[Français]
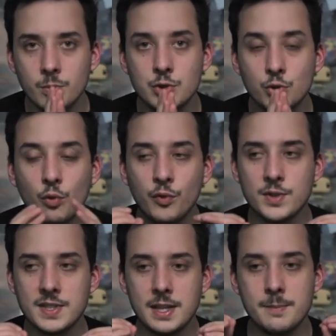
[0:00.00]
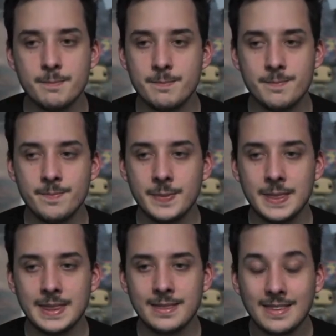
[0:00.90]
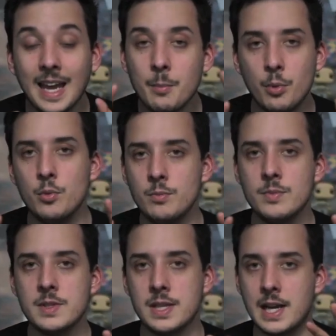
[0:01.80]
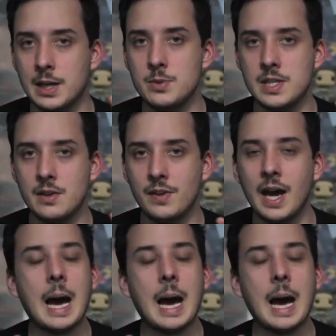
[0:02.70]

moi je trouve que c'est très beau ce qu'elle a réussi à faire.